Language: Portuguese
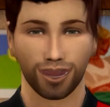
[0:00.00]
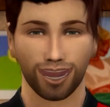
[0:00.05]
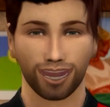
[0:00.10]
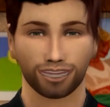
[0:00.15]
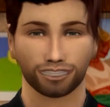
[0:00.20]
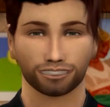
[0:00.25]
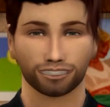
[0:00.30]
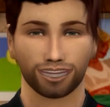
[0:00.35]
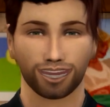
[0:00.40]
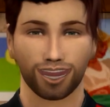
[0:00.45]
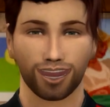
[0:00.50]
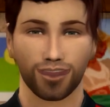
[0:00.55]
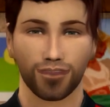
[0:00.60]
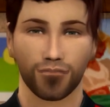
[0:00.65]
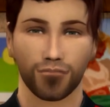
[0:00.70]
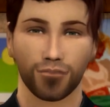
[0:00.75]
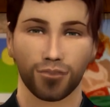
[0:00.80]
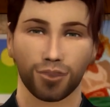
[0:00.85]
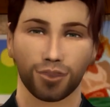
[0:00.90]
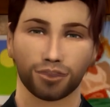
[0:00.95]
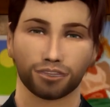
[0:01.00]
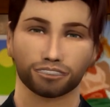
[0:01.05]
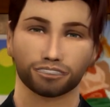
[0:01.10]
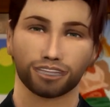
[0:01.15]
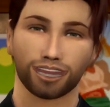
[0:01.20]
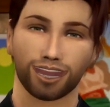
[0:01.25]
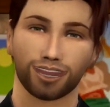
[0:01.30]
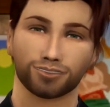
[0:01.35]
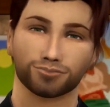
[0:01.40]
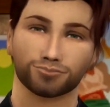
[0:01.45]
Até porque esse elenco é
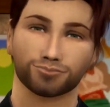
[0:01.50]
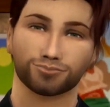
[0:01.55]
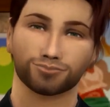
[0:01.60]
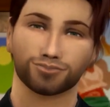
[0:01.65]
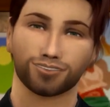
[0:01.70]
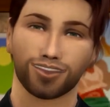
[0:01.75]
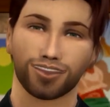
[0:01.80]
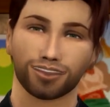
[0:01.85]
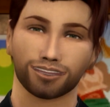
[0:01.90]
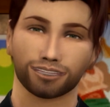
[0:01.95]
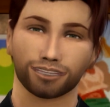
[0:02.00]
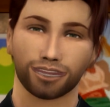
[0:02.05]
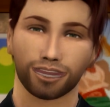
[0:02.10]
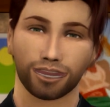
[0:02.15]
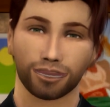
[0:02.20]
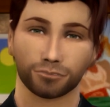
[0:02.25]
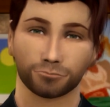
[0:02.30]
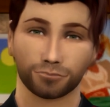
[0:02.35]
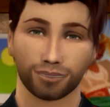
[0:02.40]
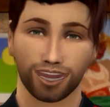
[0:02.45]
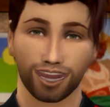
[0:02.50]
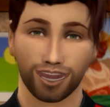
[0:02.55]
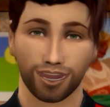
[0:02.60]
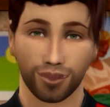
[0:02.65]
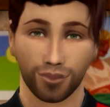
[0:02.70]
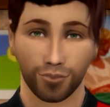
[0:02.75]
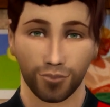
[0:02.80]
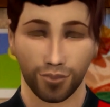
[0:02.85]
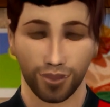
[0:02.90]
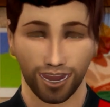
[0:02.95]
muito acelerado e as coisas
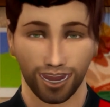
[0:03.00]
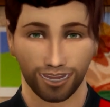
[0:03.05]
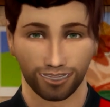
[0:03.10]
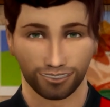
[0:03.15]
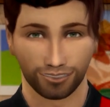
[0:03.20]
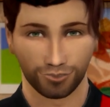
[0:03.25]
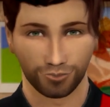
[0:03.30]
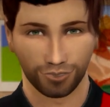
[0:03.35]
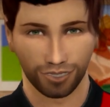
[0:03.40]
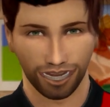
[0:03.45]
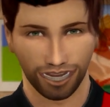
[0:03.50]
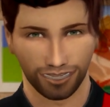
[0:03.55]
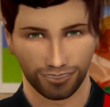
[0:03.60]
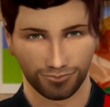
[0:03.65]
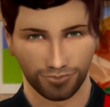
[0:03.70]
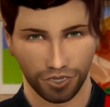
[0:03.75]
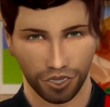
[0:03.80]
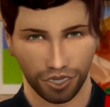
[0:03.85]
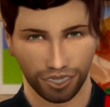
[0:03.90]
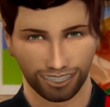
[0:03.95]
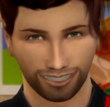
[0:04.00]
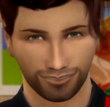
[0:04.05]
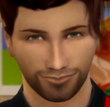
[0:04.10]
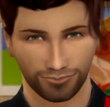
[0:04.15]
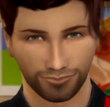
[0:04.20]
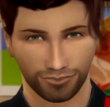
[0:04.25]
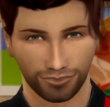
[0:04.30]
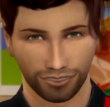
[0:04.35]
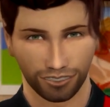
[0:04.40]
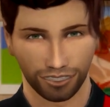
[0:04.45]
acontecem muito rápido.
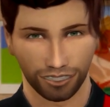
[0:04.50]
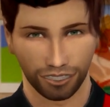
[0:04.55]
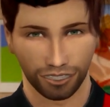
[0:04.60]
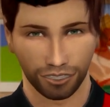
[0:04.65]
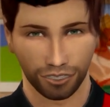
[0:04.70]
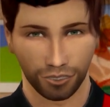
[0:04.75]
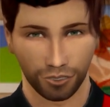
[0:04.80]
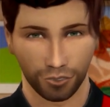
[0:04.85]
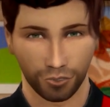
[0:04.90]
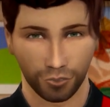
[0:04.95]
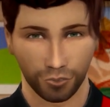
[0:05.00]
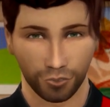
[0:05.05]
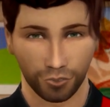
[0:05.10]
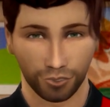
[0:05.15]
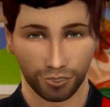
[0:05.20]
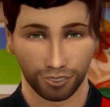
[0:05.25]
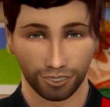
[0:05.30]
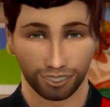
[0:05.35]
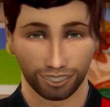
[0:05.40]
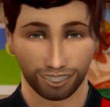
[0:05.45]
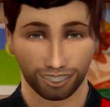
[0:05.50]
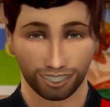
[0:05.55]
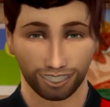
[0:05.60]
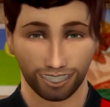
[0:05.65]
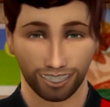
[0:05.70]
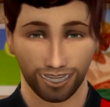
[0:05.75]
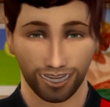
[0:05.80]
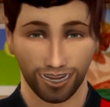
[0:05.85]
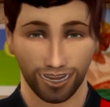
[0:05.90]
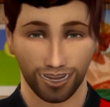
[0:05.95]
E vai funcionar assim: